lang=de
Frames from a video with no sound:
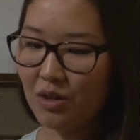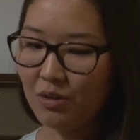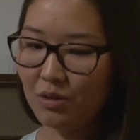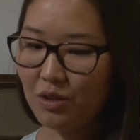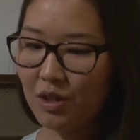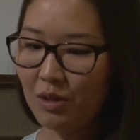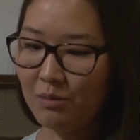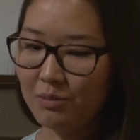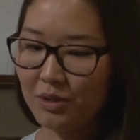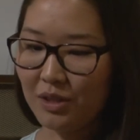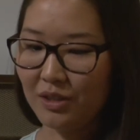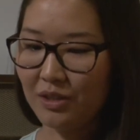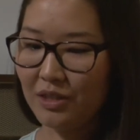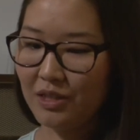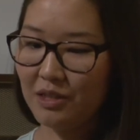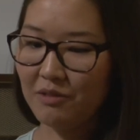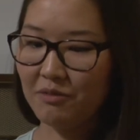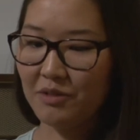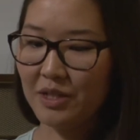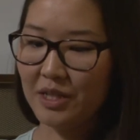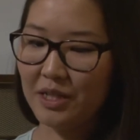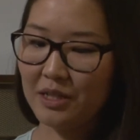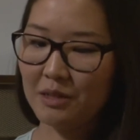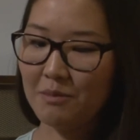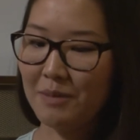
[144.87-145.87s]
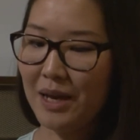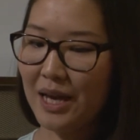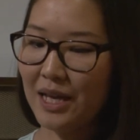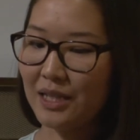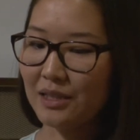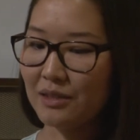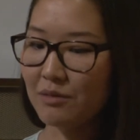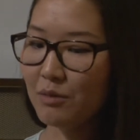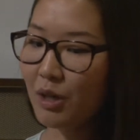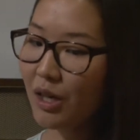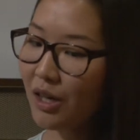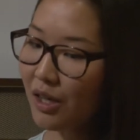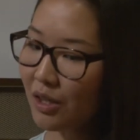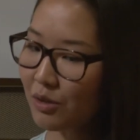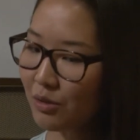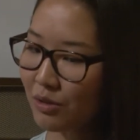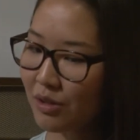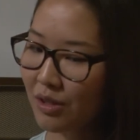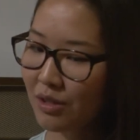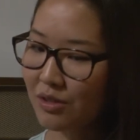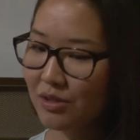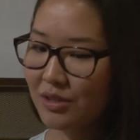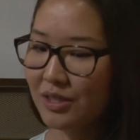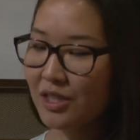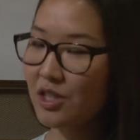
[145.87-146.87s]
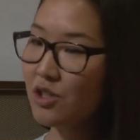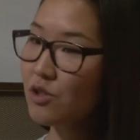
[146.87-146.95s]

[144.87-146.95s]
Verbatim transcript: und haben dann irgendwie gemeint, wow, du kannst